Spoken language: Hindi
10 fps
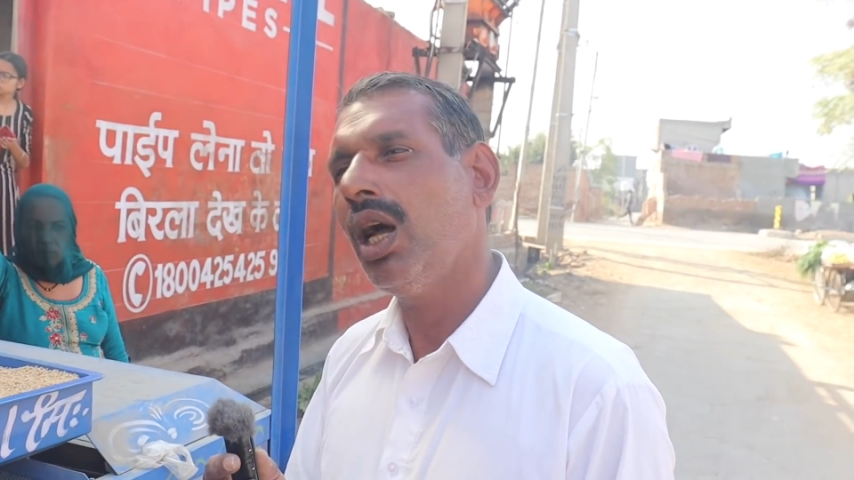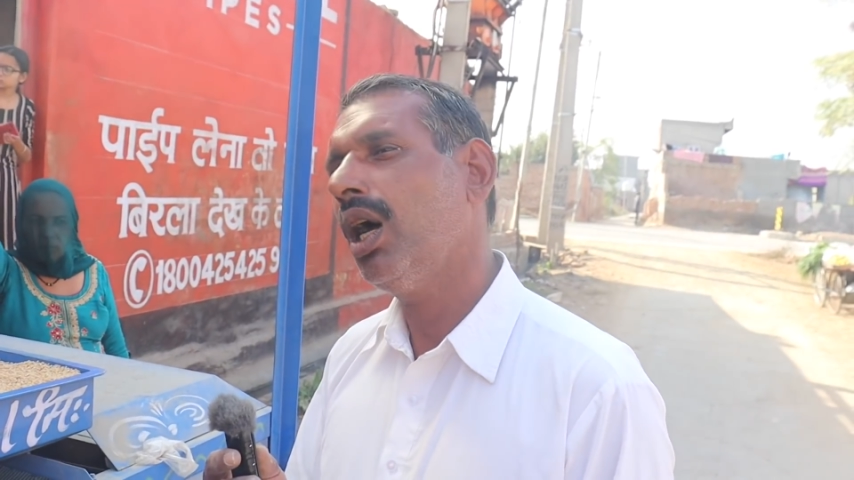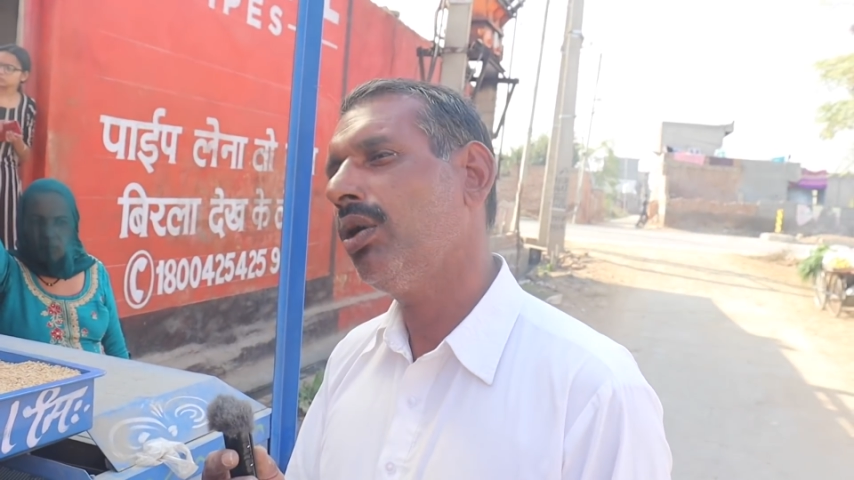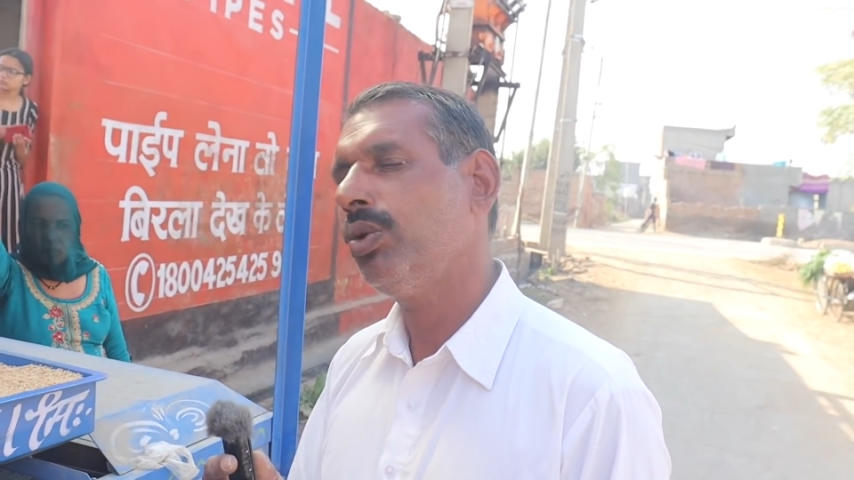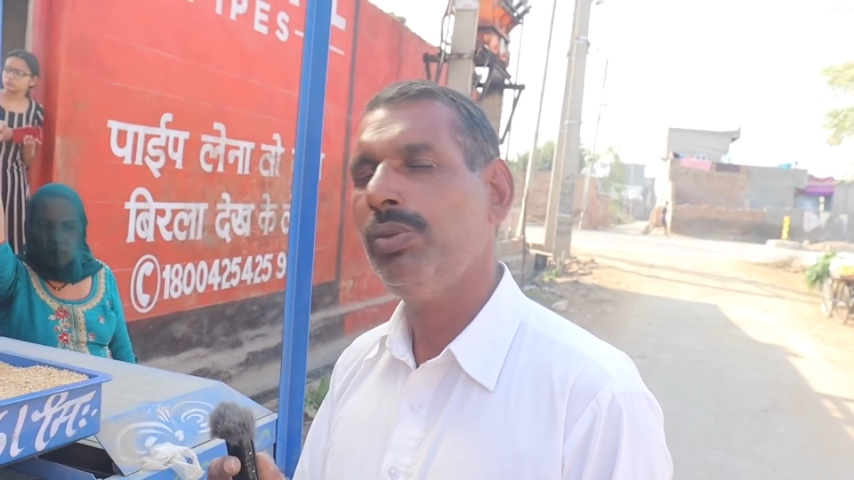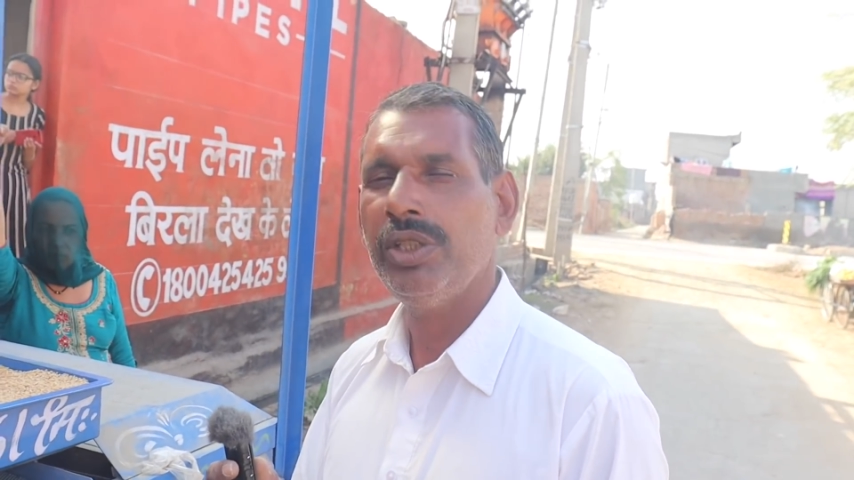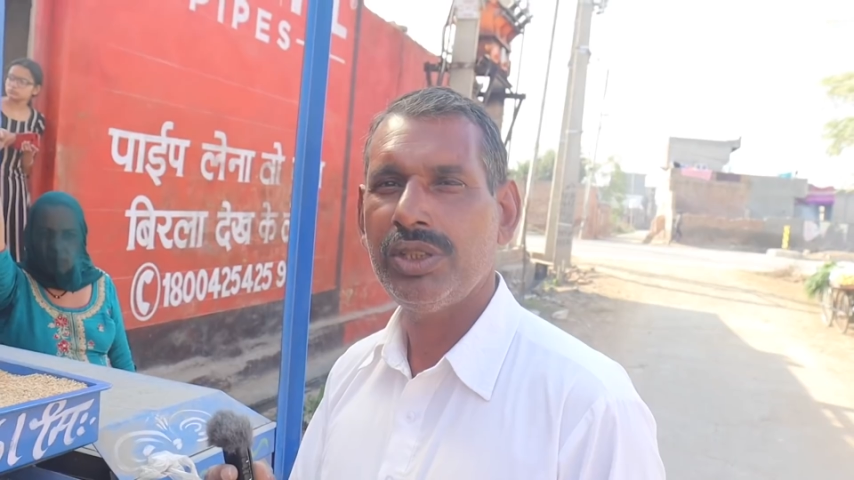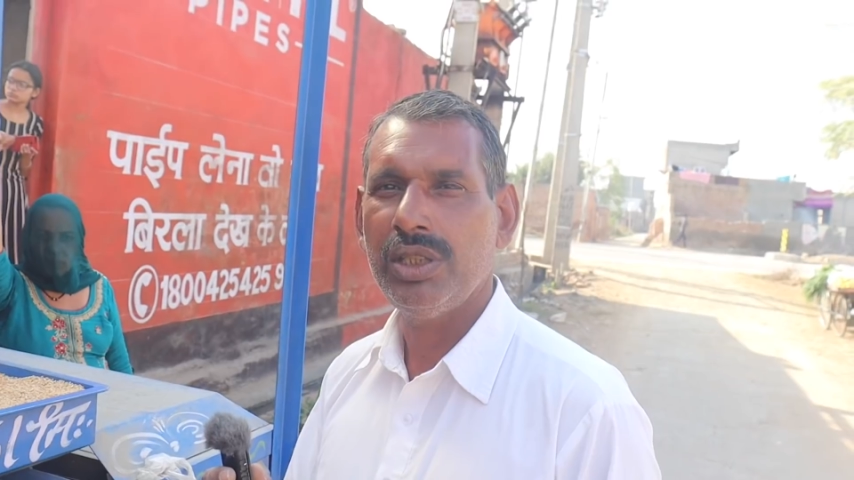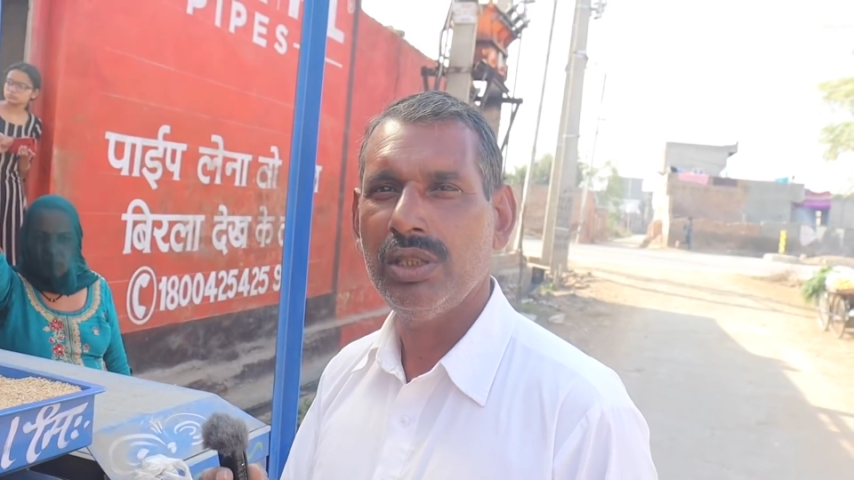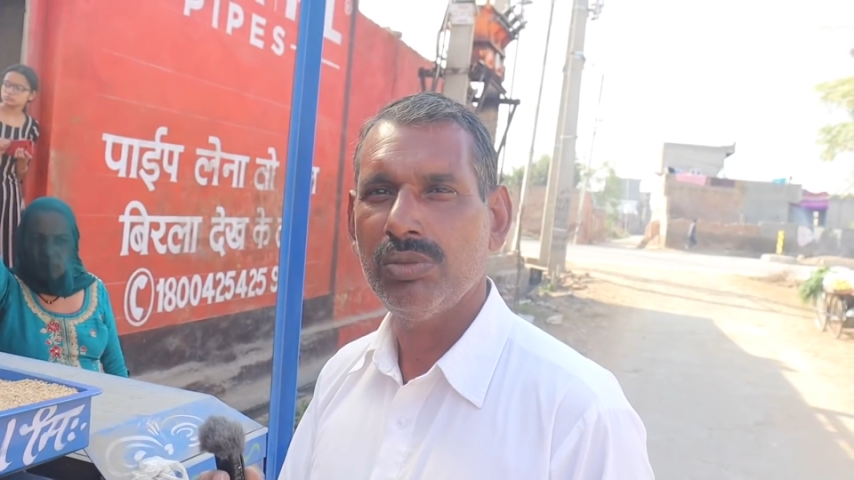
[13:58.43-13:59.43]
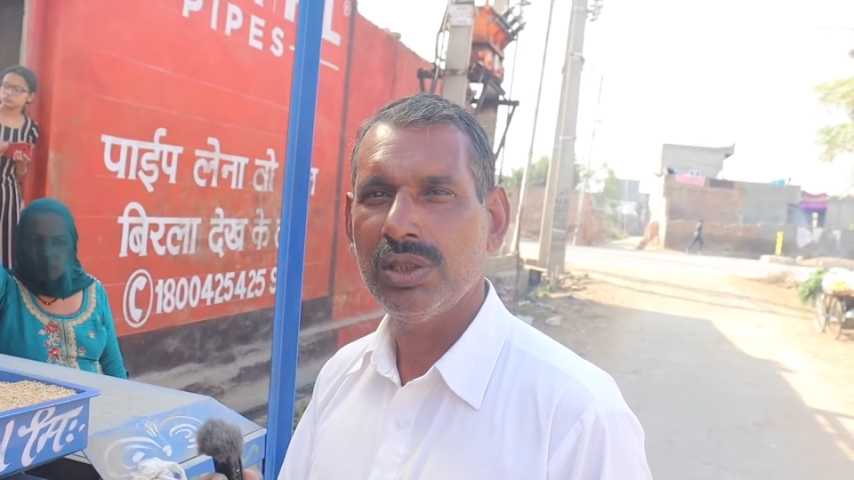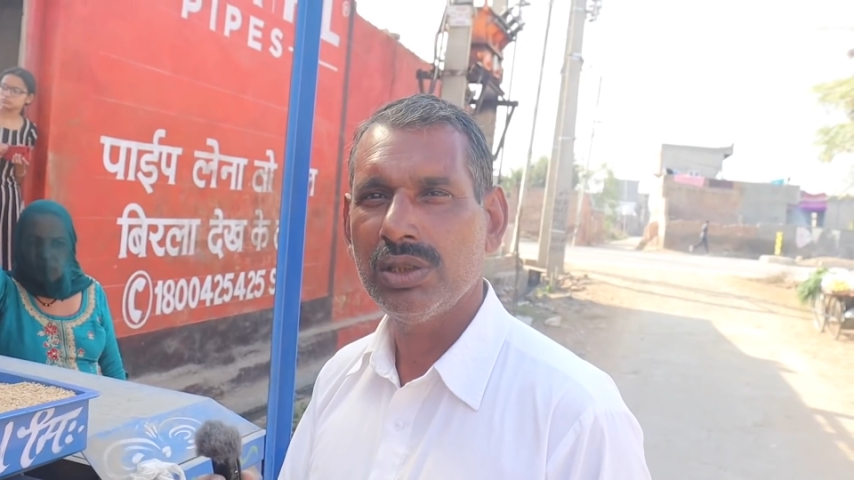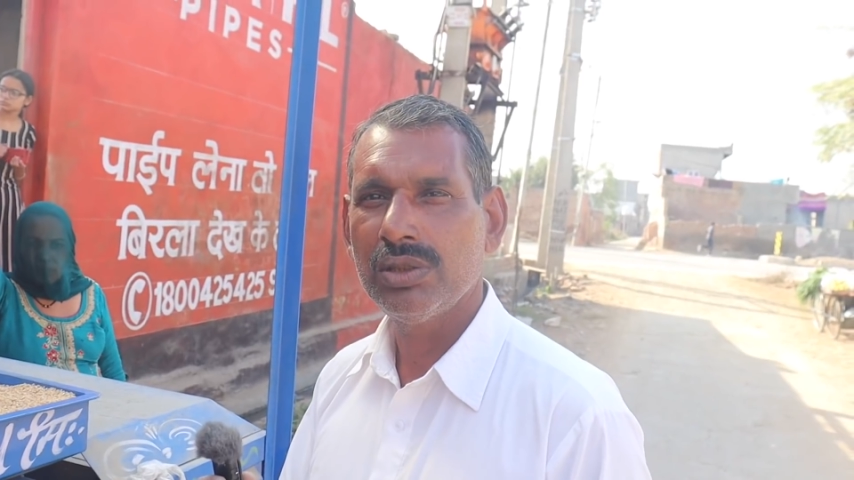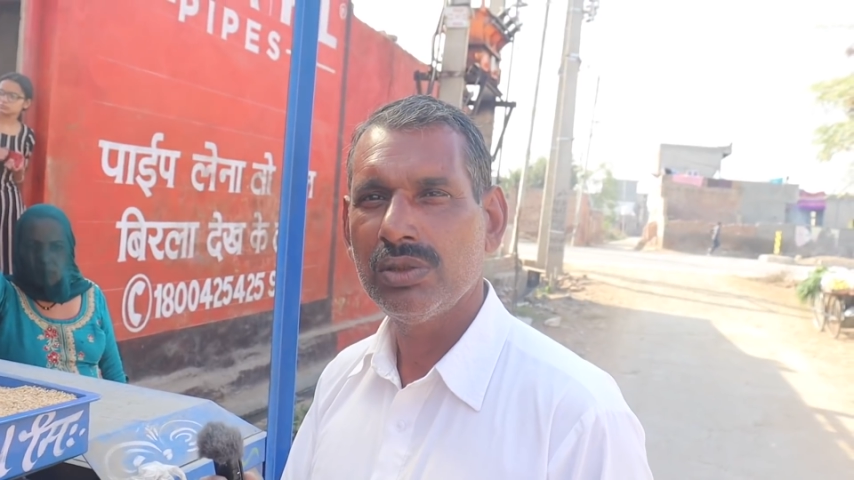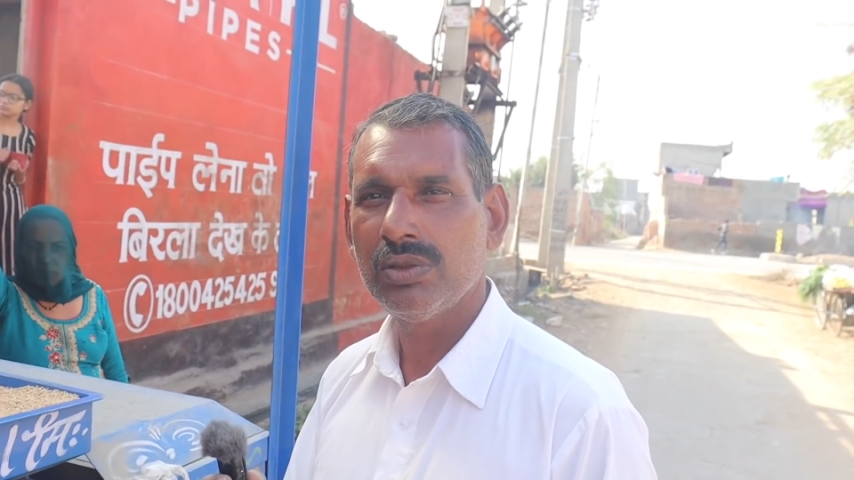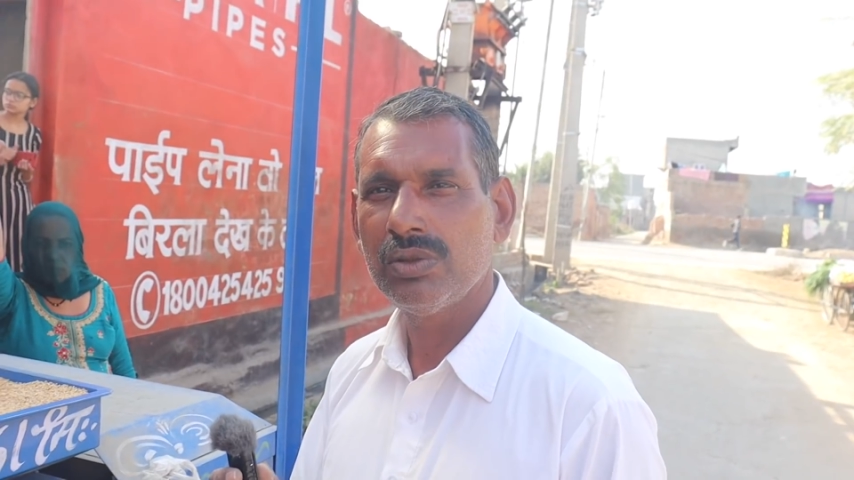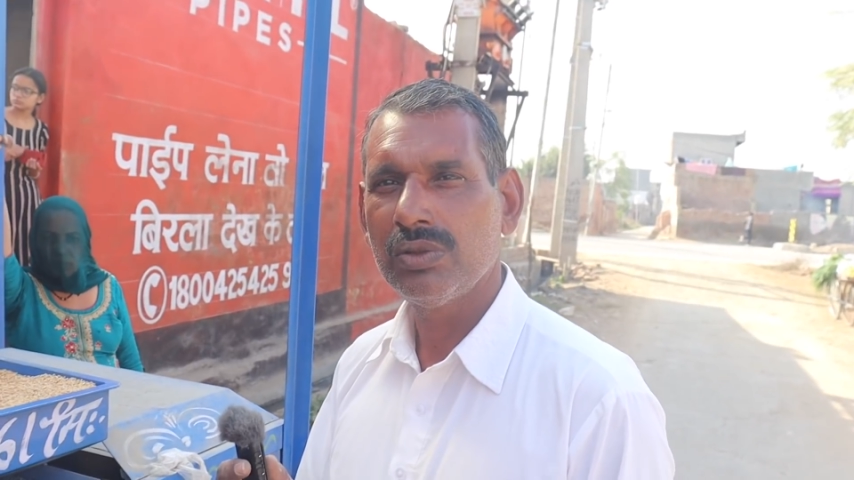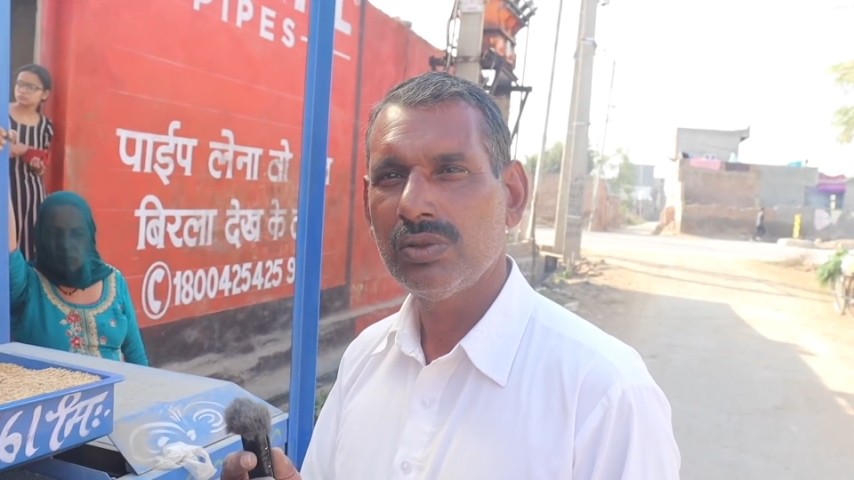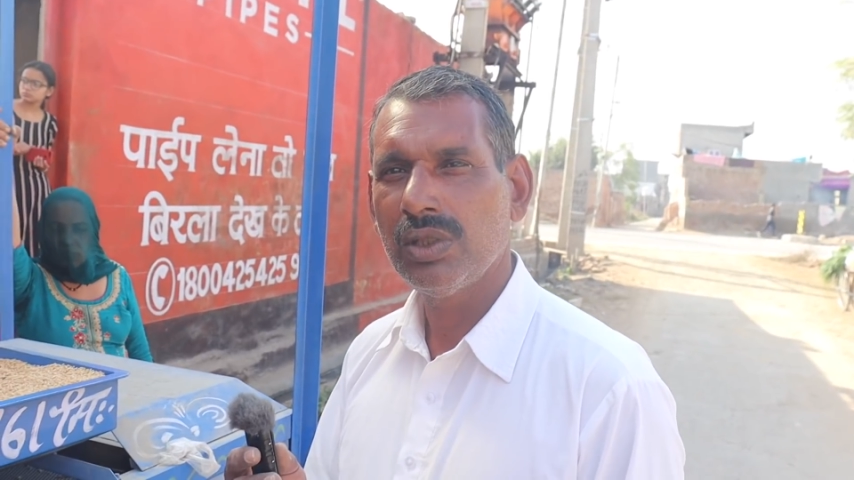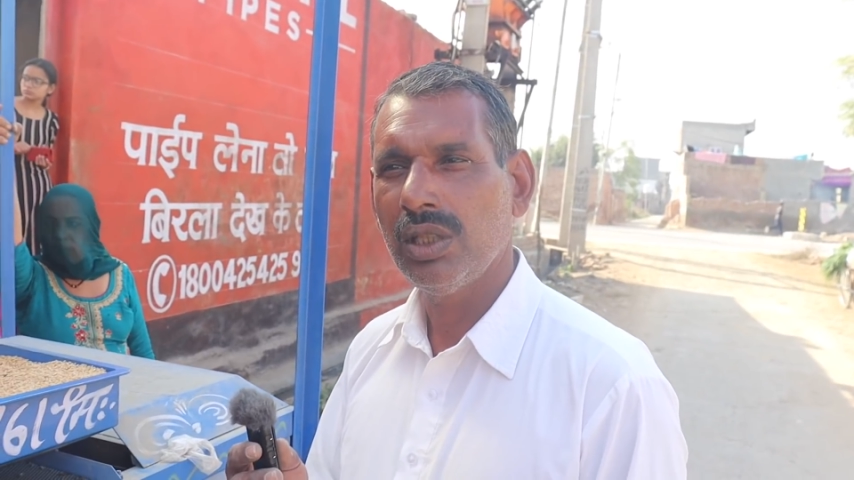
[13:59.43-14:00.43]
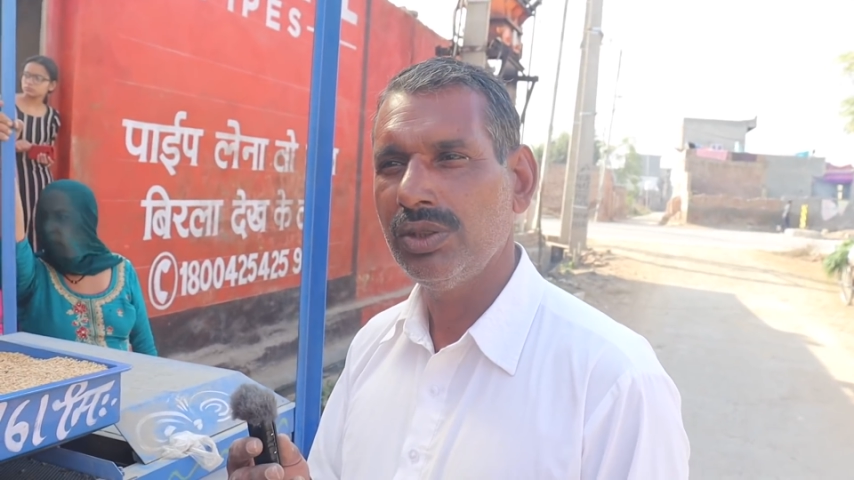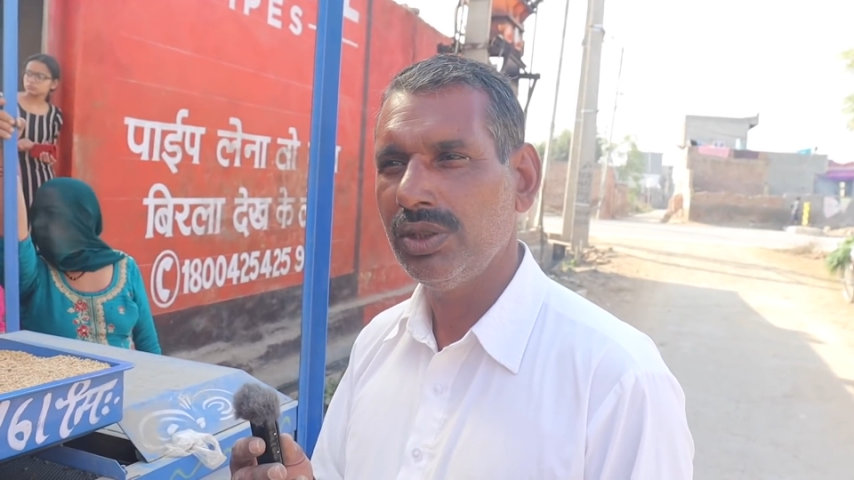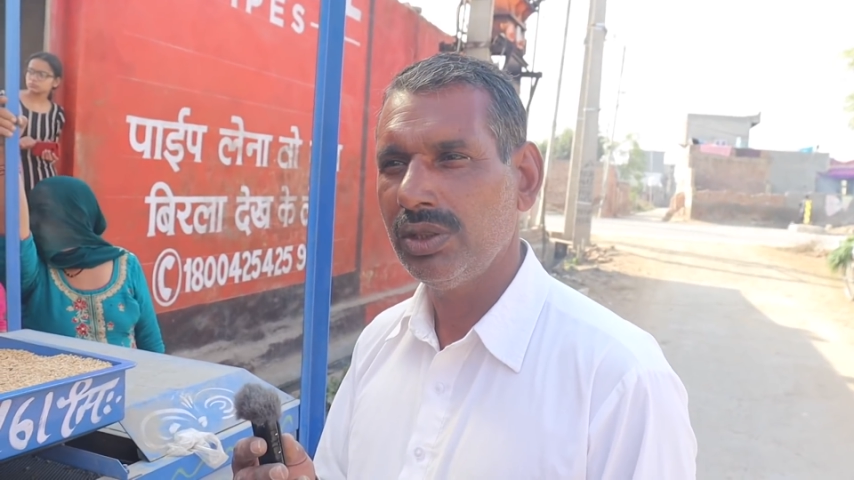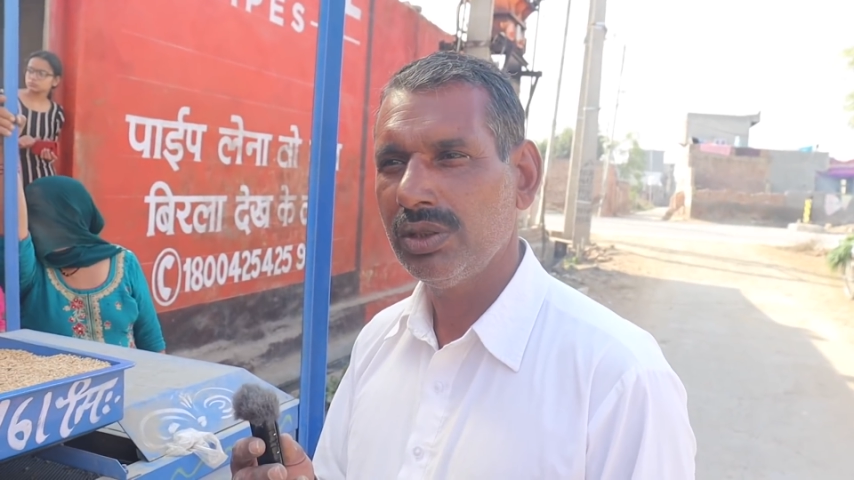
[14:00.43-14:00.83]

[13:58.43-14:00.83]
हाँ वो बेच दी हमने अच्छा हाँ जी